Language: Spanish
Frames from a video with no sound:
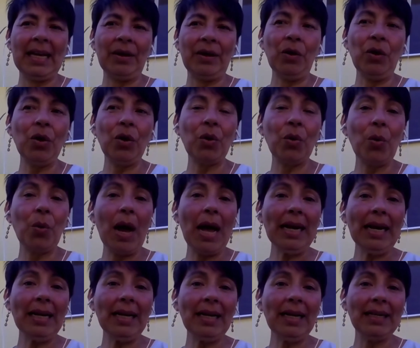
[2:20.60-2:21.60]
Con lo
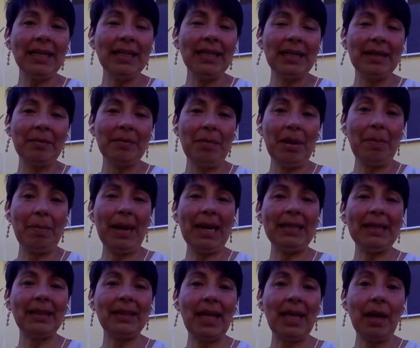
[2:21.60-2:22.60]
cual me
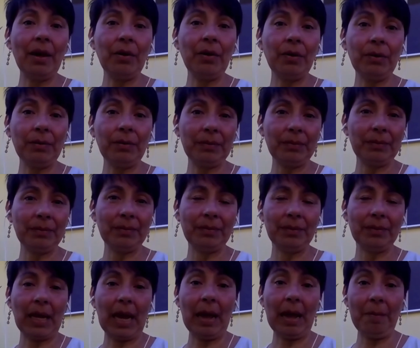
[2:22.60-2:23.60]
planteo
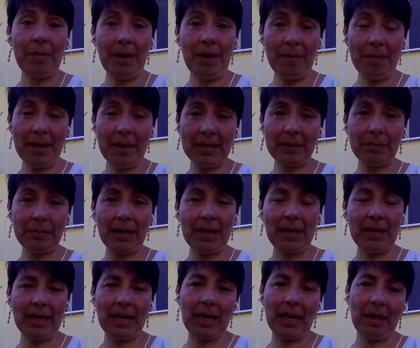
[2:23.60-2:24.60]
a mí
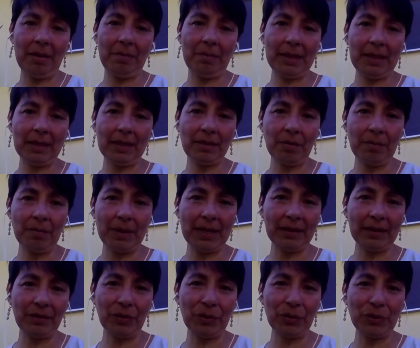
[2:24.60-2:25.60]
misma, y es la invitación
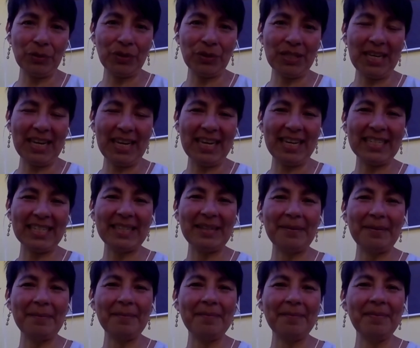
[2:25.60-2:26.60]
para todos ustedes,
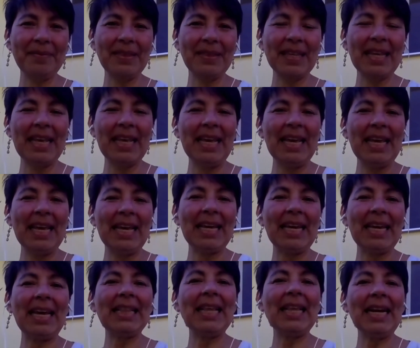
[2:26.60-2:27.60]

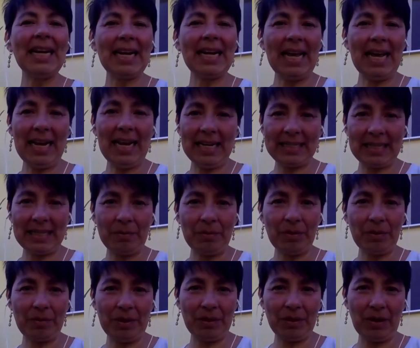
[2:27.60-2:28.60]
¿qué tan real
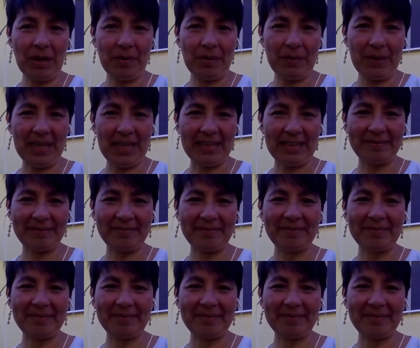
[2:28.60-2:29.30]
estamos viendo la vida?